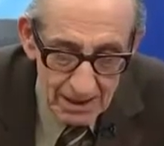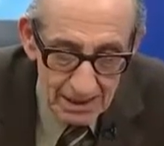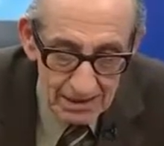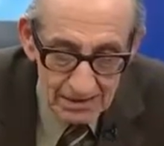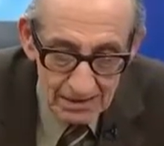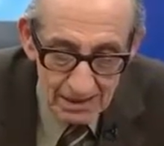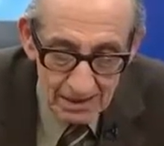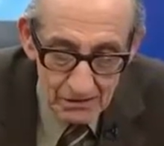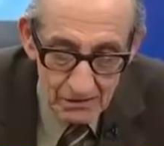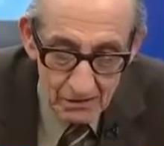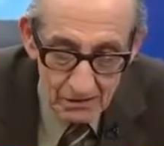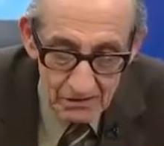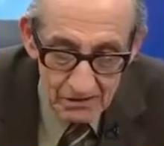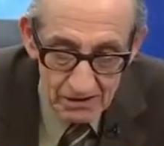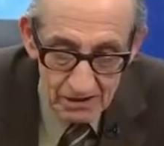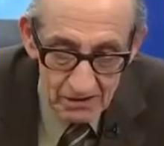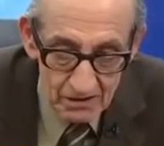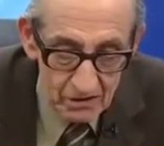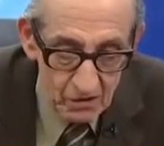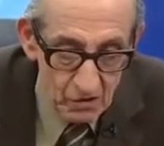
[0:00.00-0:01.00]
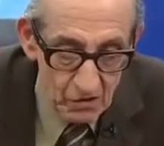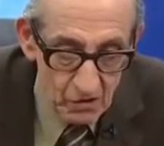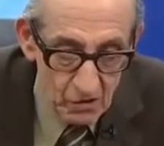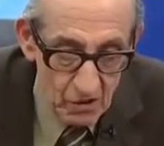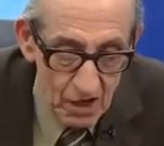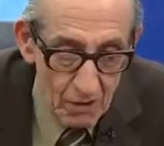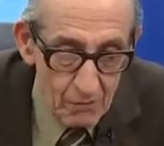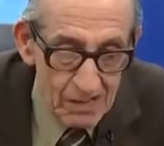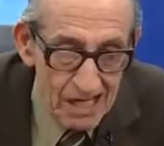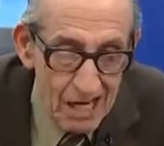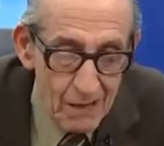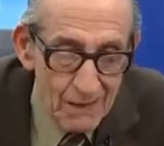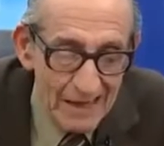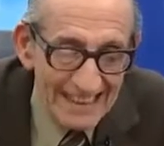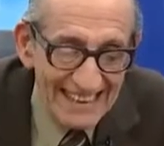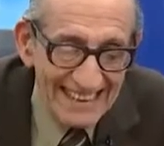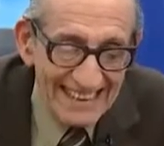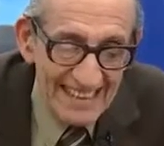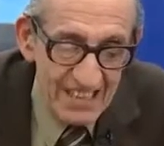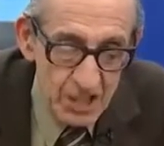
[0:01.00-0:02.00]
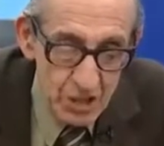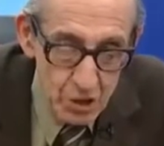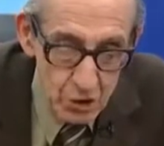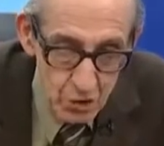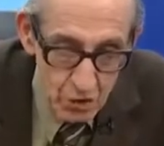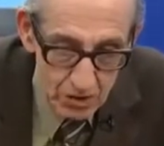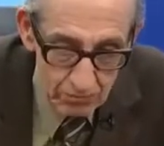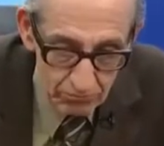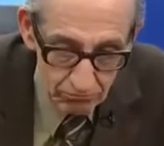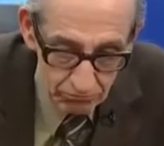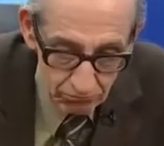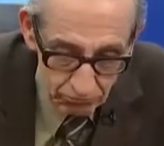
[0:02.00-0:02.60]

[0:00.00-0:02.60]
Hasta entonces solo hablaba quechua.